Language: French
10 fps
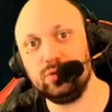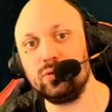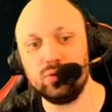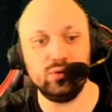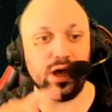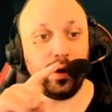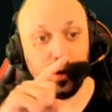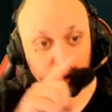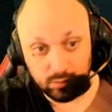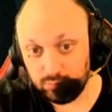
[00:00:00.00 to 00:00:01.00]
Donc on a
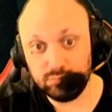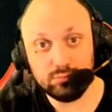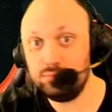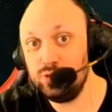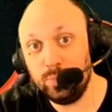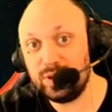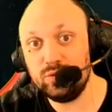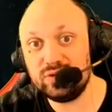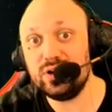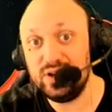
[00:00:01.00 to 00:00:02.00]
le
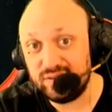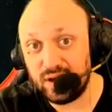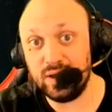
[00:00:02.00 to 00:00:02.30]
Primus qui est un